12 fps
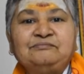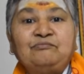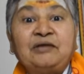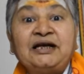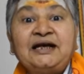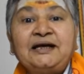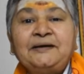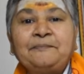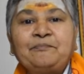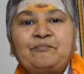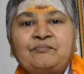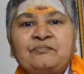మరి
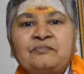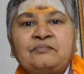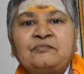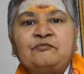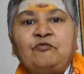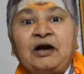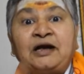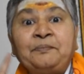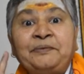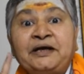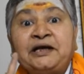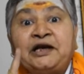వాళ్ళ
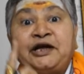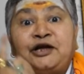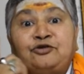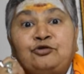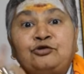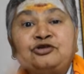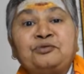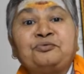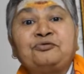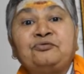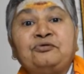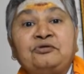పేర్లే ఎందుకు
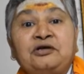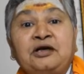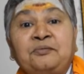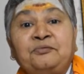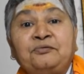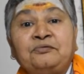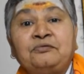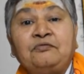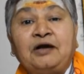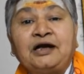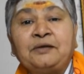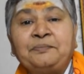చెబుతుకుంటున్నాము
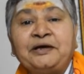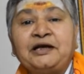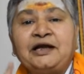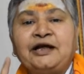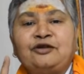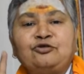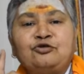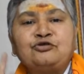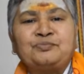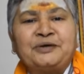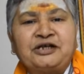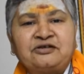వాళ్ళ పేర్లే ఎందుకు
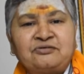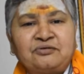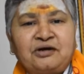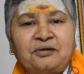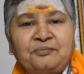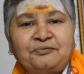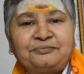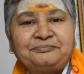స్మరిస్తున్నాము